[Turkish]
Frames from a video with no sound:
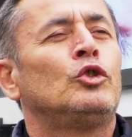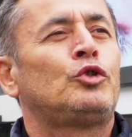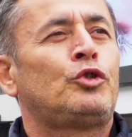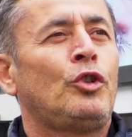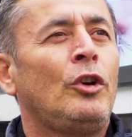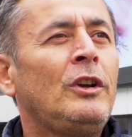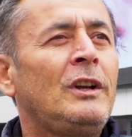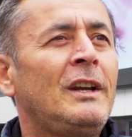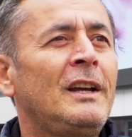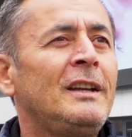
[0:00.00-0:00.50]

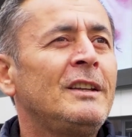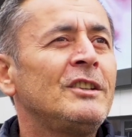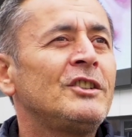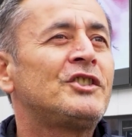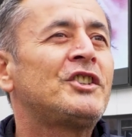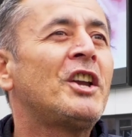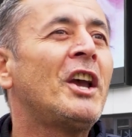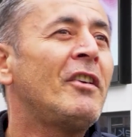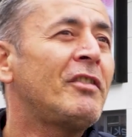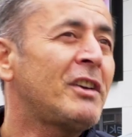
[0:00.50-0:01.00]
Şöyle
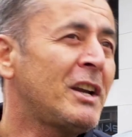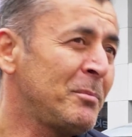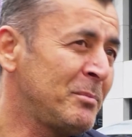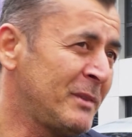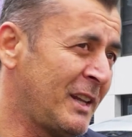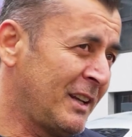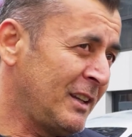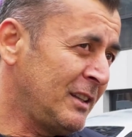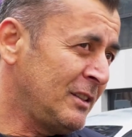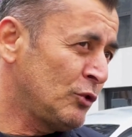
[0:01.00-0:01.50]

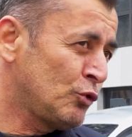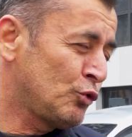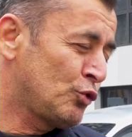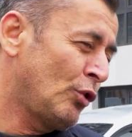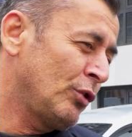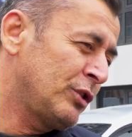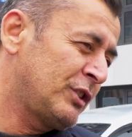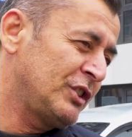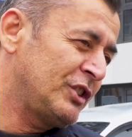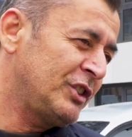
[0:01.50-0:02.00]
çevremde
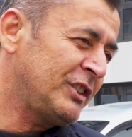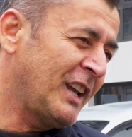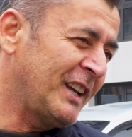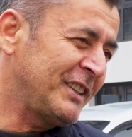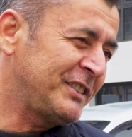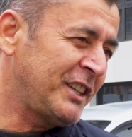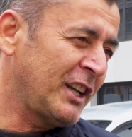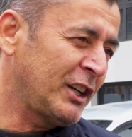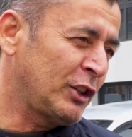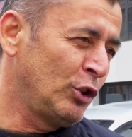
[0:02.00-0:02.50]
çok kişi
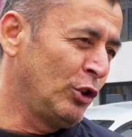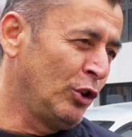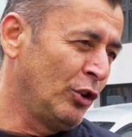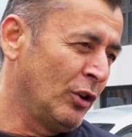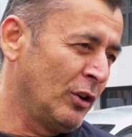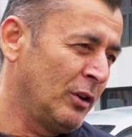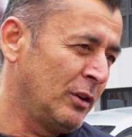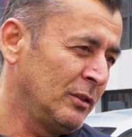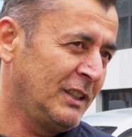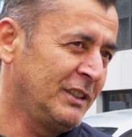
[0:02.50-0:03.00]

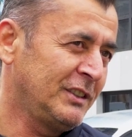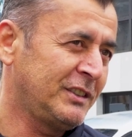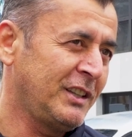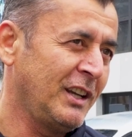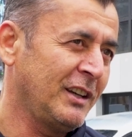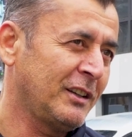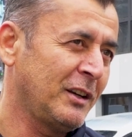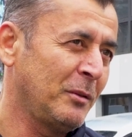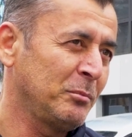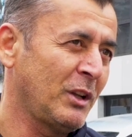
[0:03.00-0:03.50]
destekliyor.
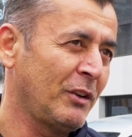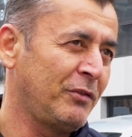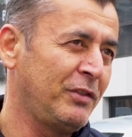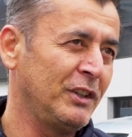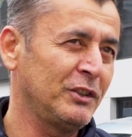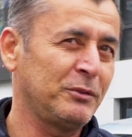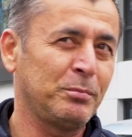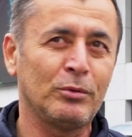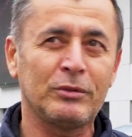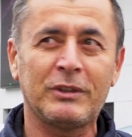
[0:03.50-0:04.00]
Instagram'da,
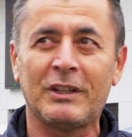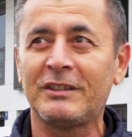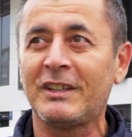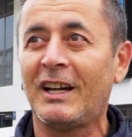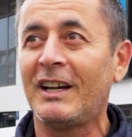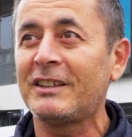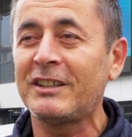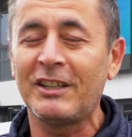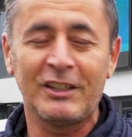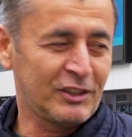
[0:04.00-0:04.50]
Facebook'ta
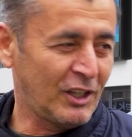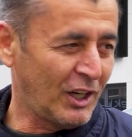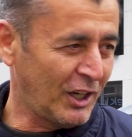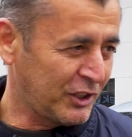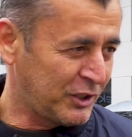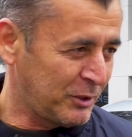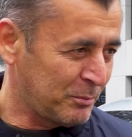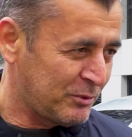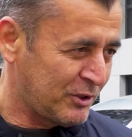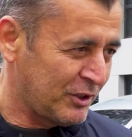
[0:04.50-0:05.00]
zaten
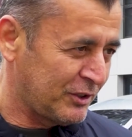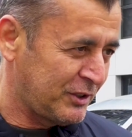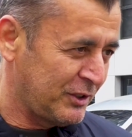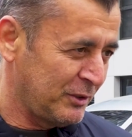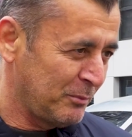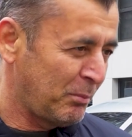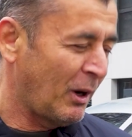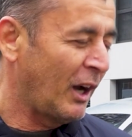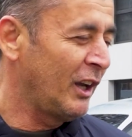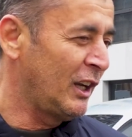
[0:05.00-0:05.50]

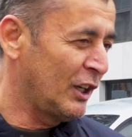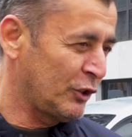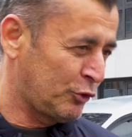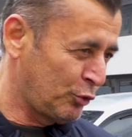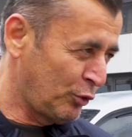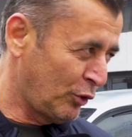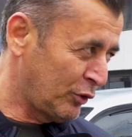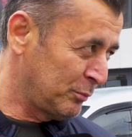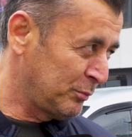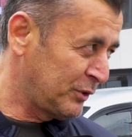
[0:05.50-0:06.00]
takipçisi,
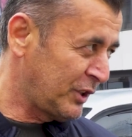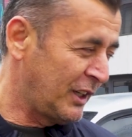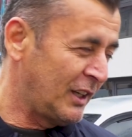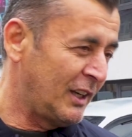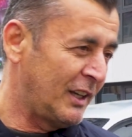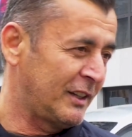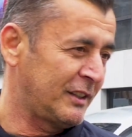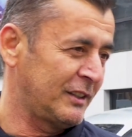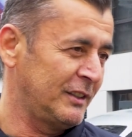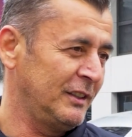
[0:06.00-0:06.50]
paylaşıyorum
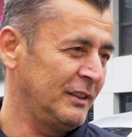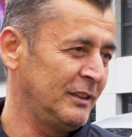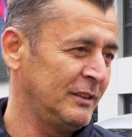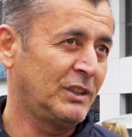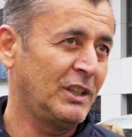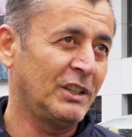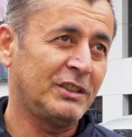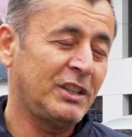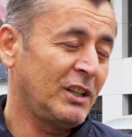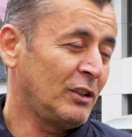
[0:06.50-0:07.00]
şeylerini.
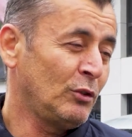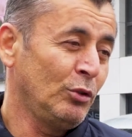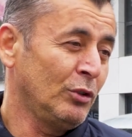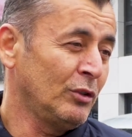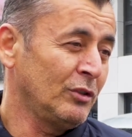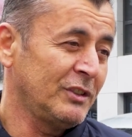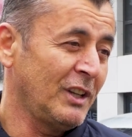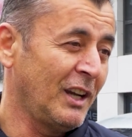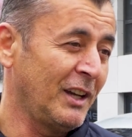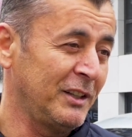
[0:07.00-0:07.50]

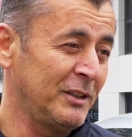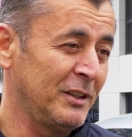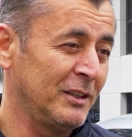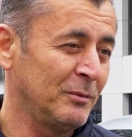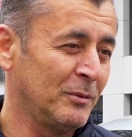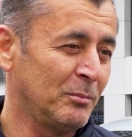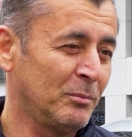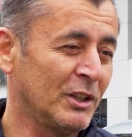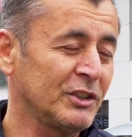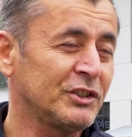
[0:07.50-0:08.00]
Destekliyoruz yani.
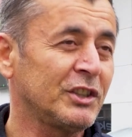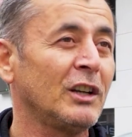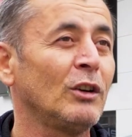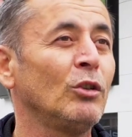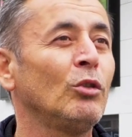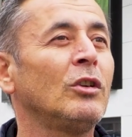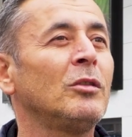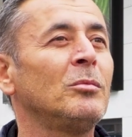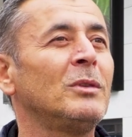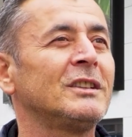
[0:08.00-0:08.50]

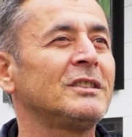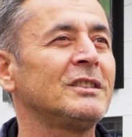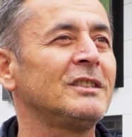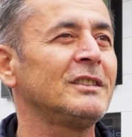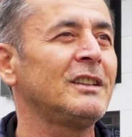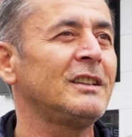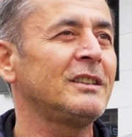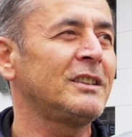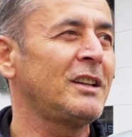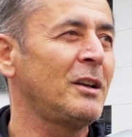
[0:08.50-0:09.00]
Başarılı
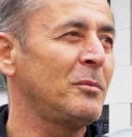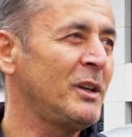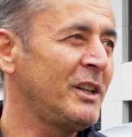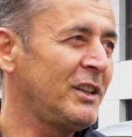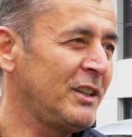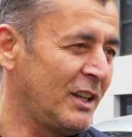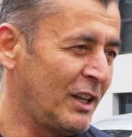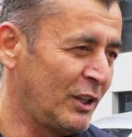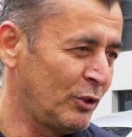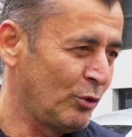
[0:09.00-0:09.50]
olmasını da
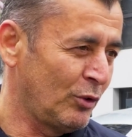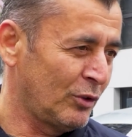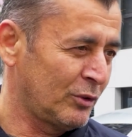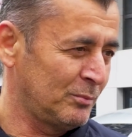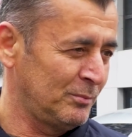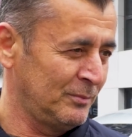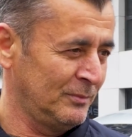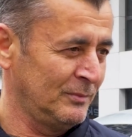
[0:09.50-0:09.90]
temenni ediyorum.